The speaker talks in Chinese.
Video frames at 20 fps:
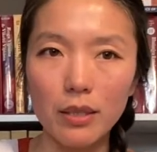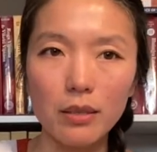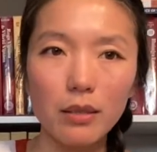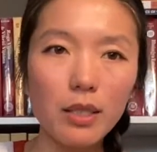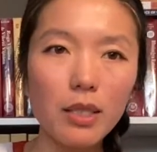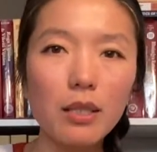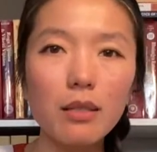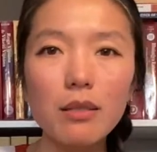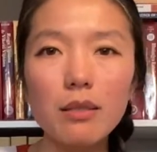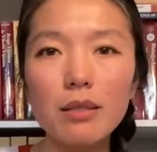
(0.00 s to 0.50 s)

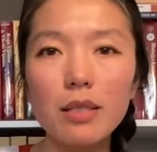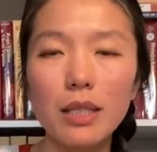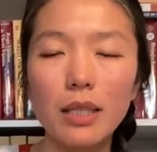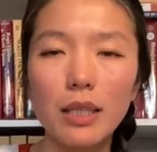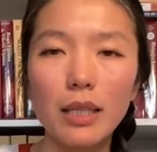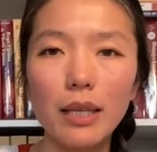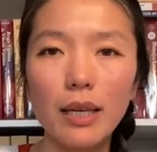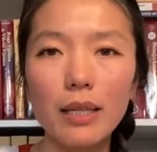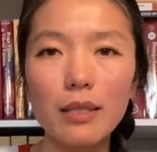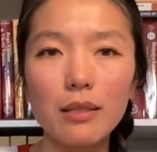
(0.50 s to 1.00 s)
这件事
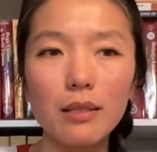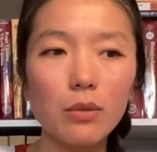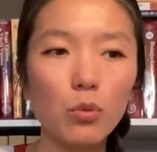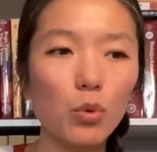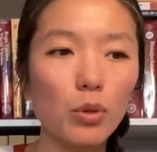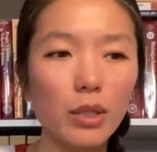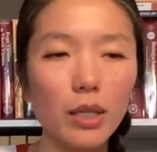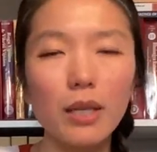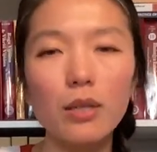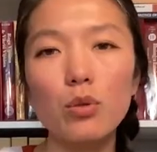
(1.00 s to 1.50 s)
情应该是
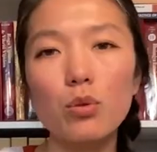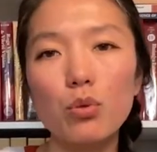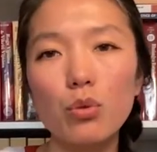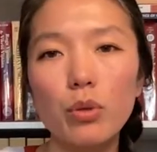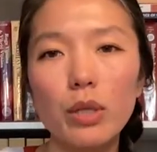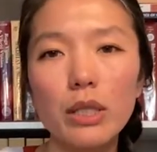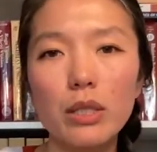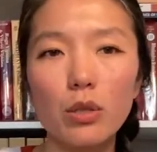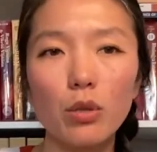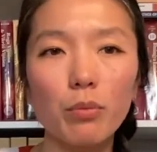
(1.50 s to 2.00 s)
我这样
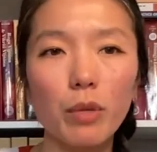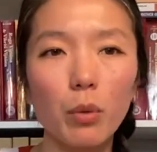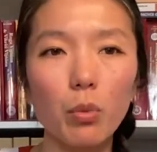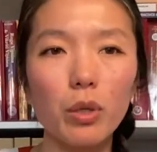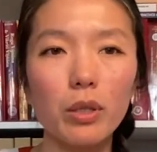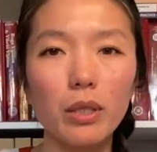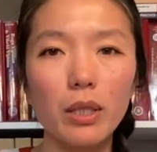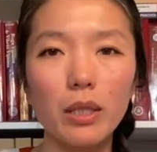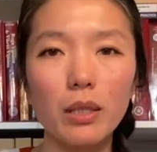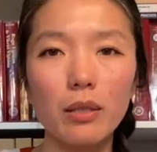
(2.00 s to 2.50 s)
做一直都没
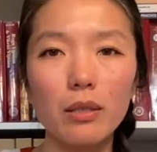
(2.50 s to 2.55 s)
问题，